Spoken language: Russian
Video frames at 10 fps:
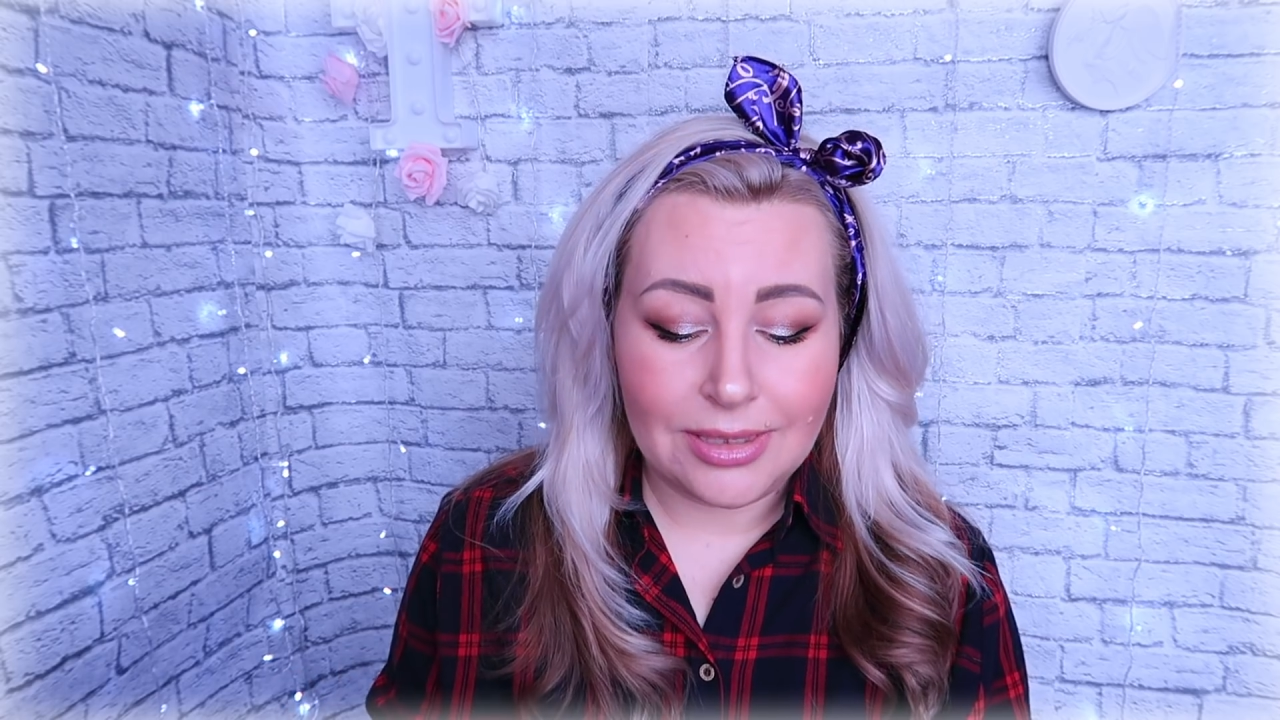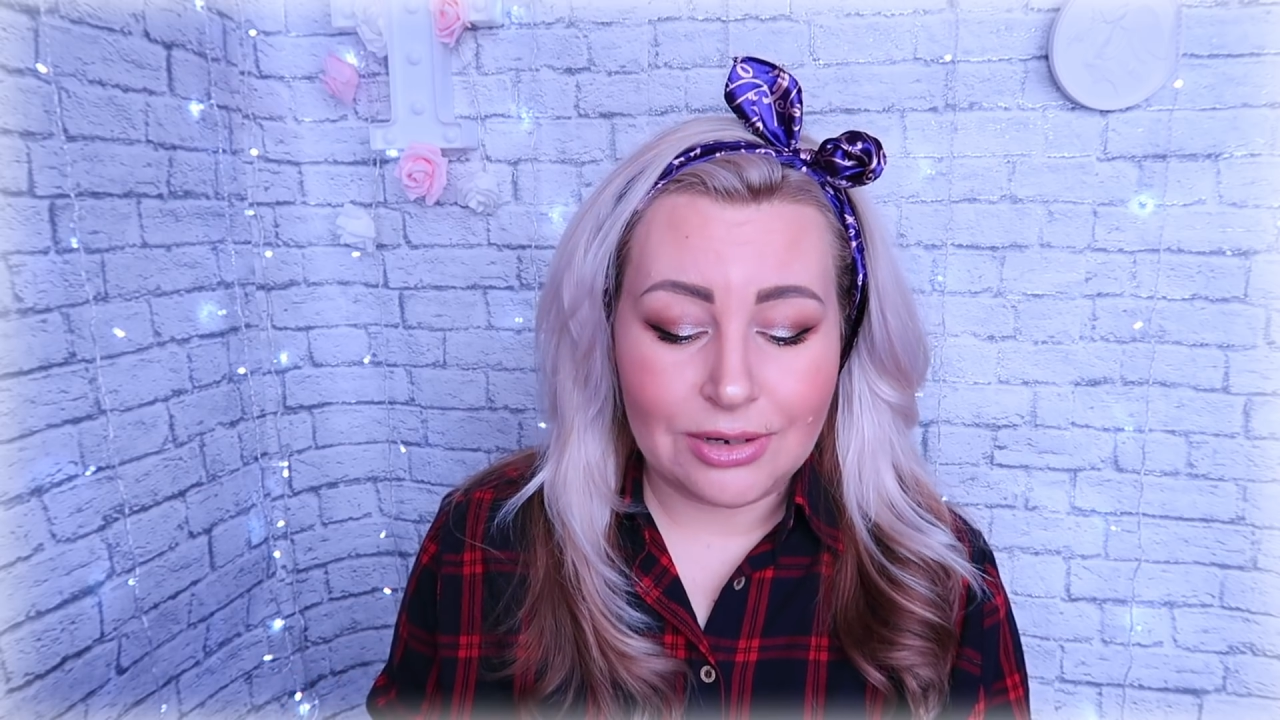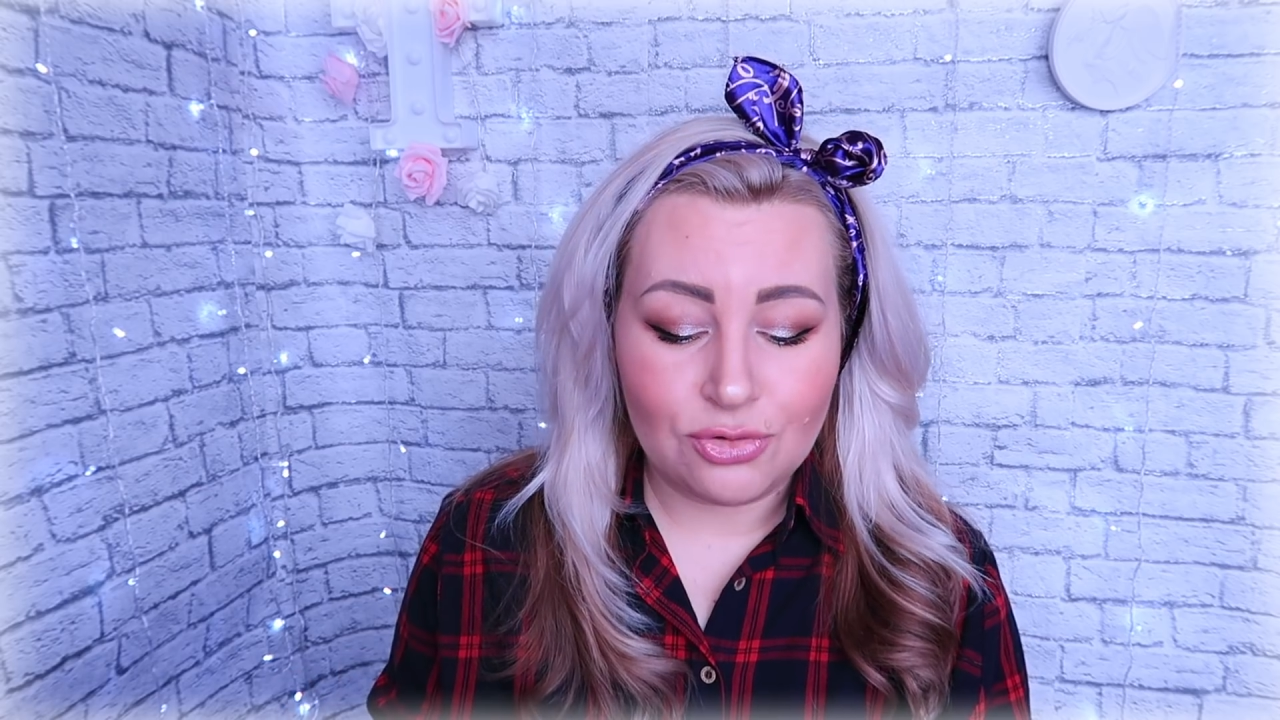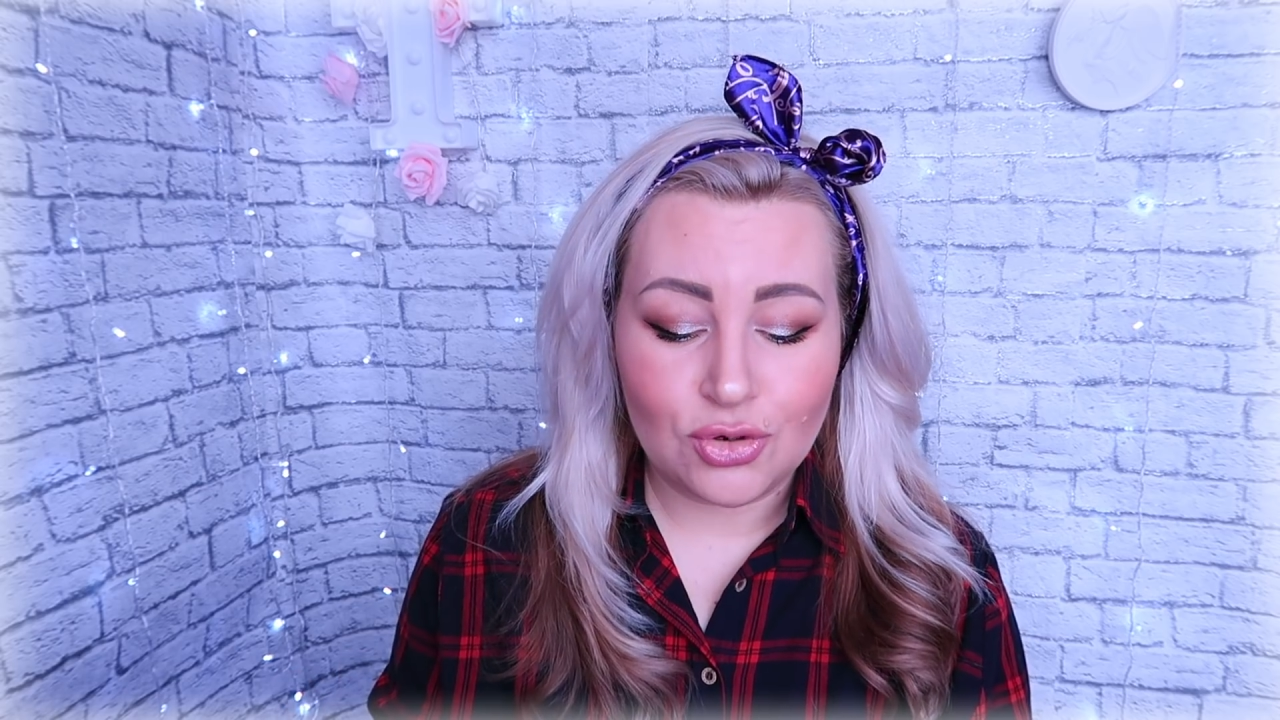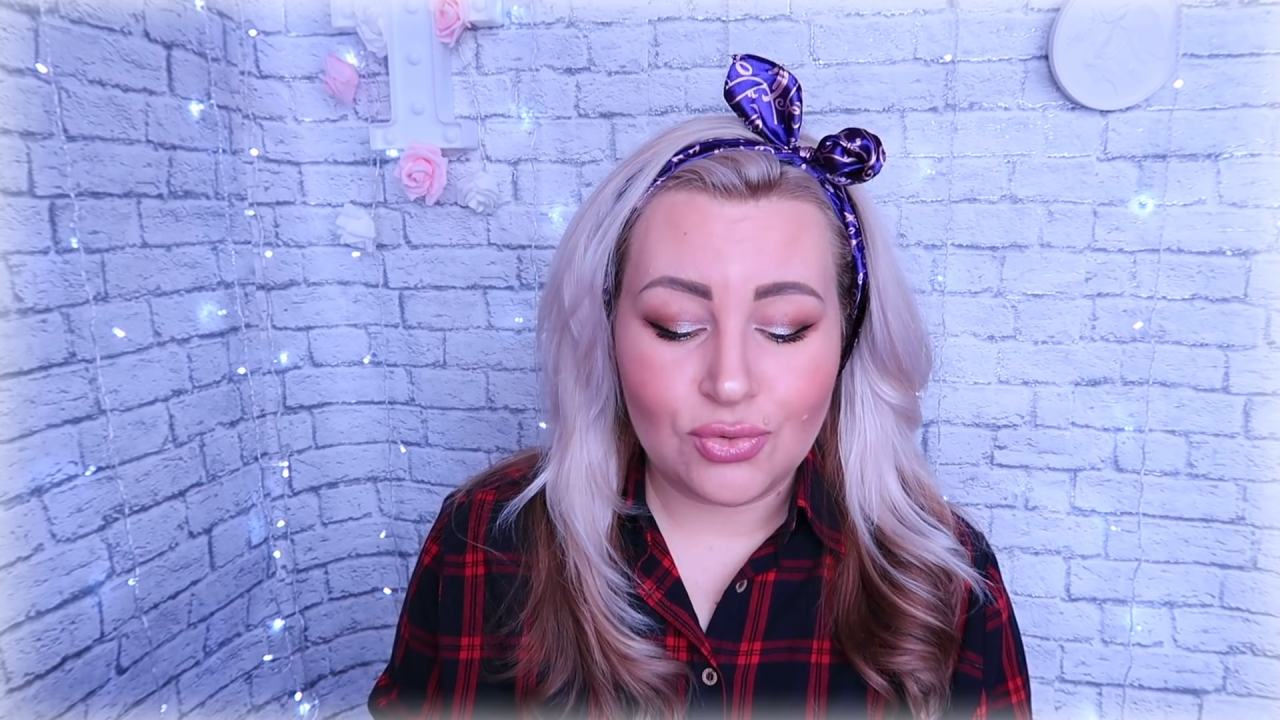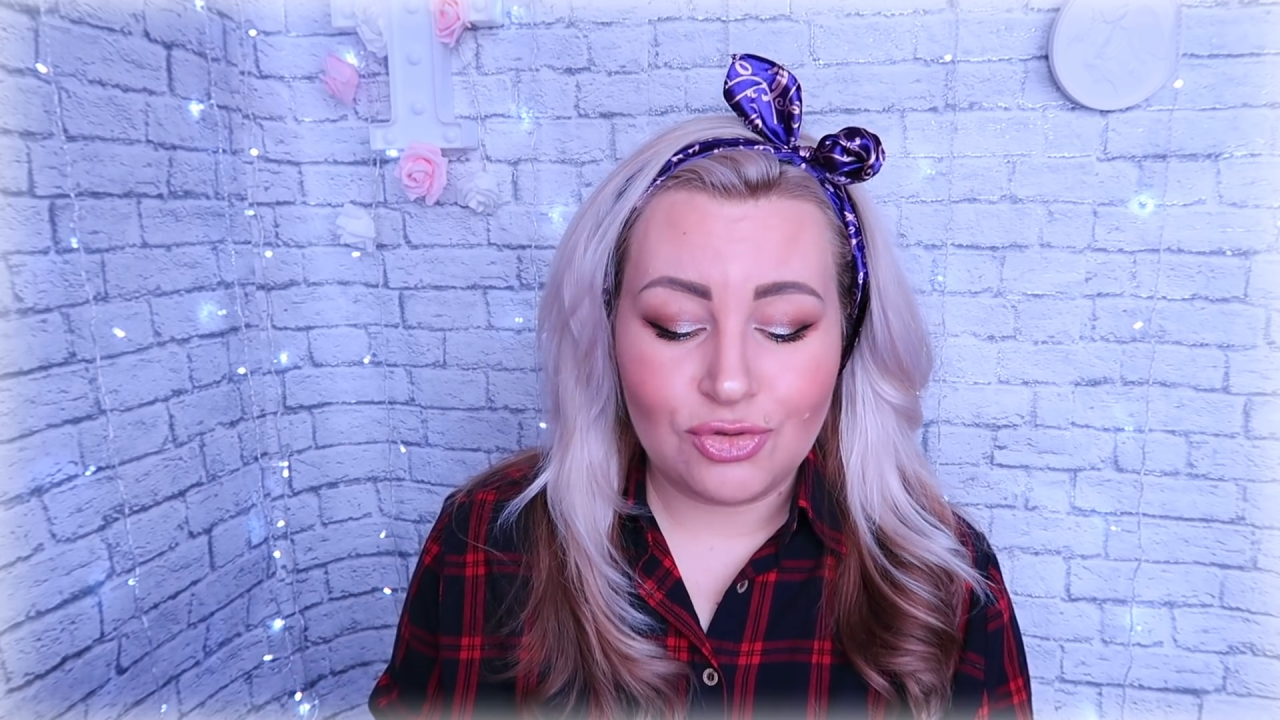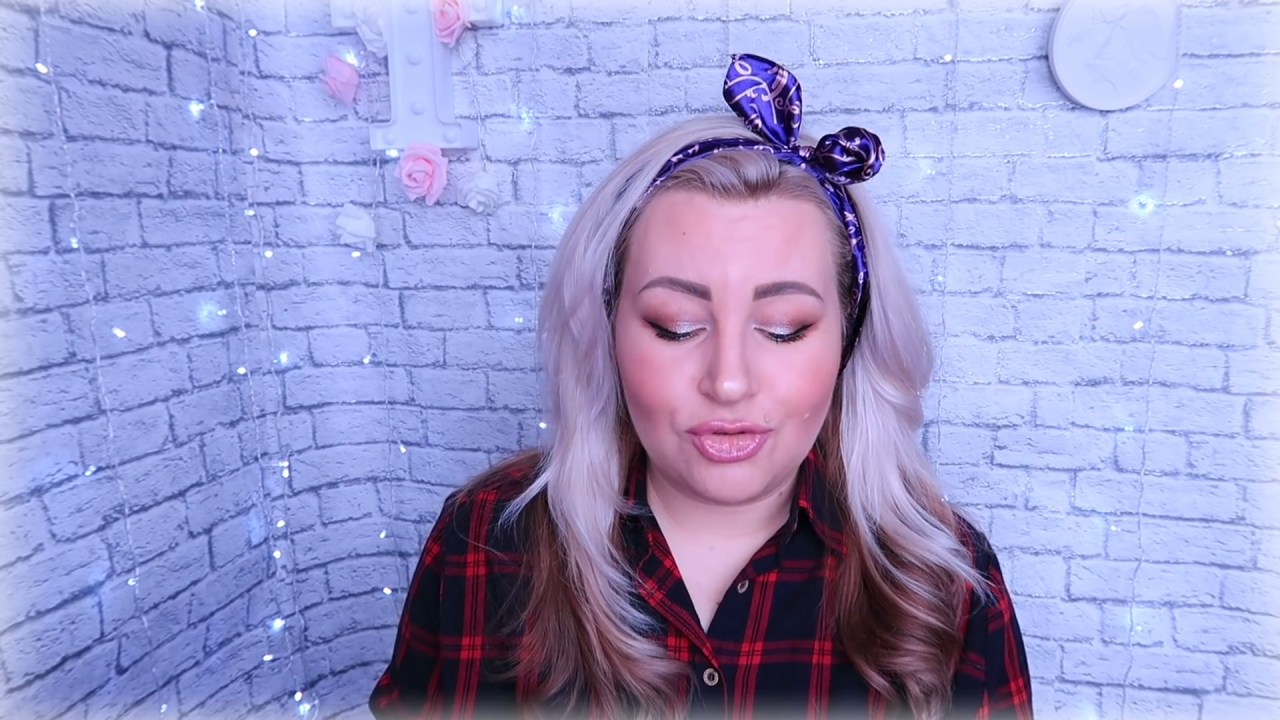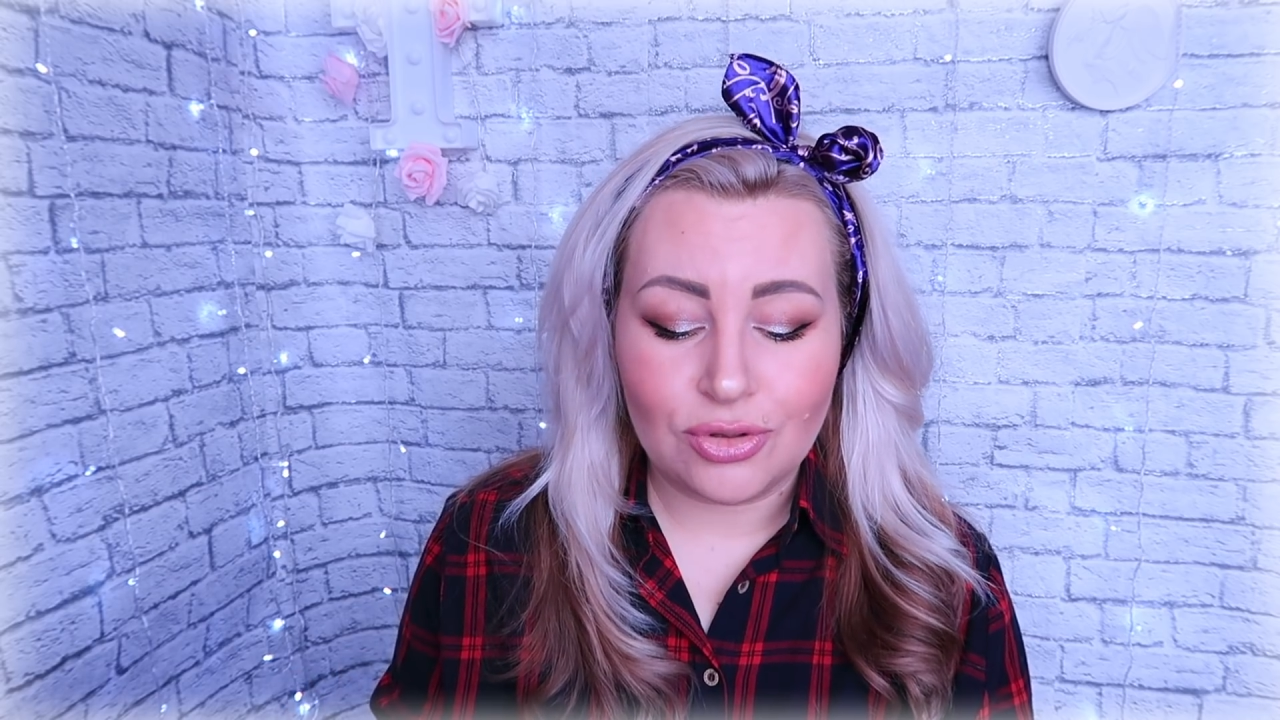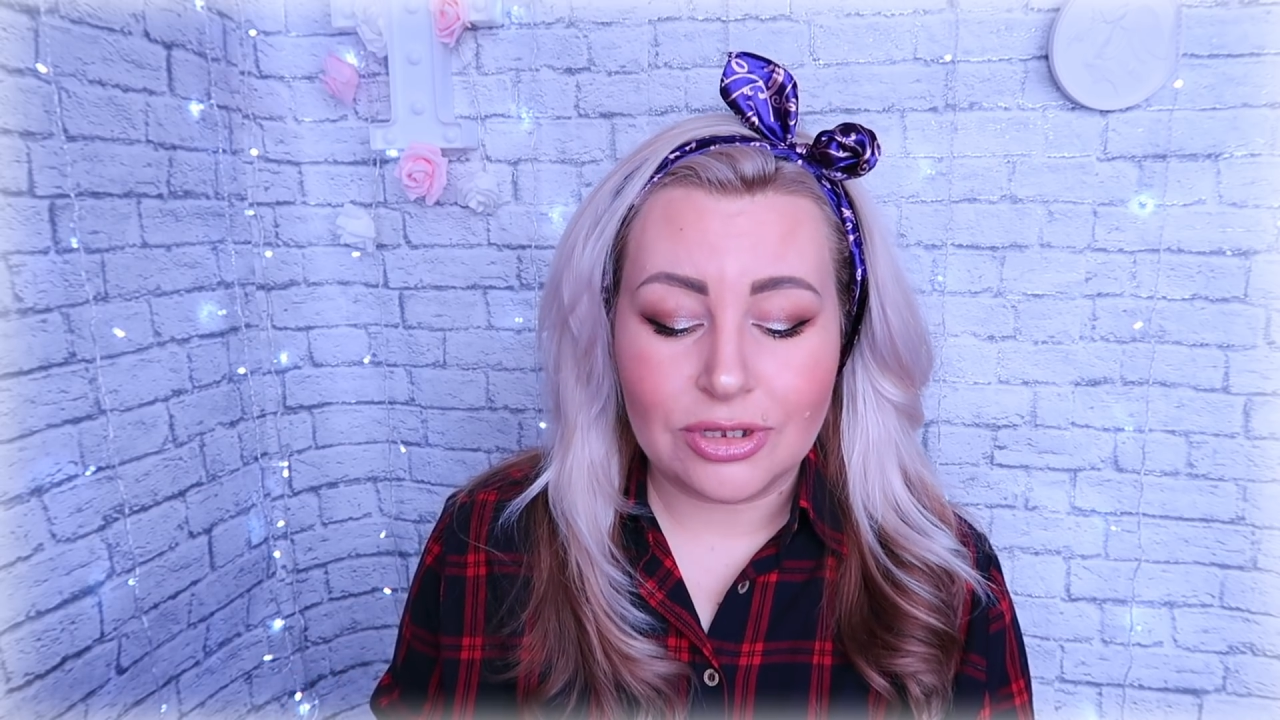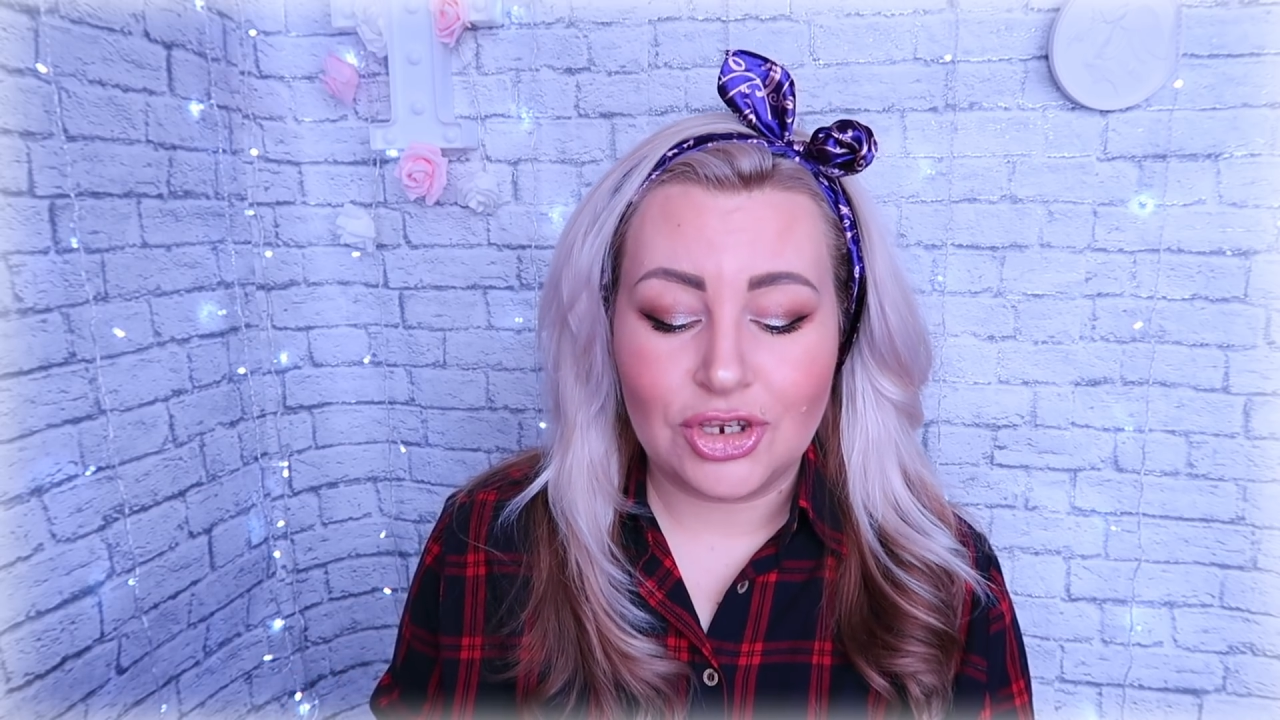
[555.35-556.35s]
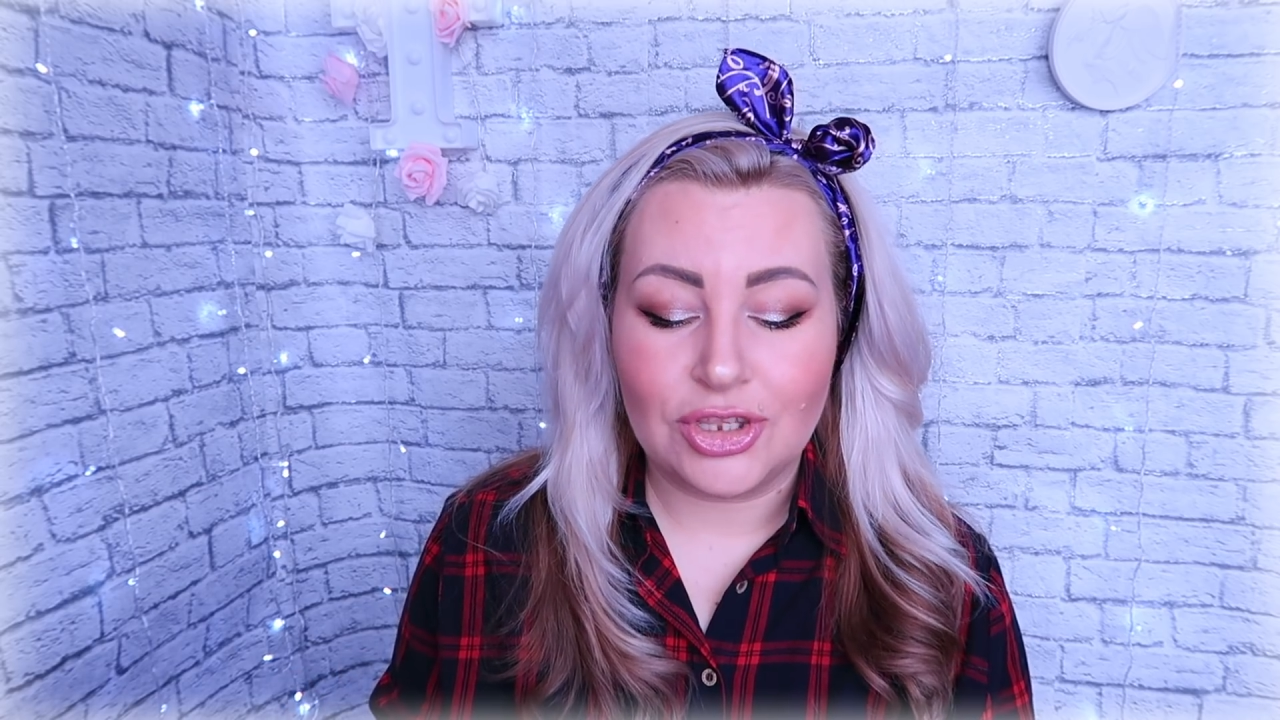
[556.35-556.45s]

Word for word: Я уже у девчонок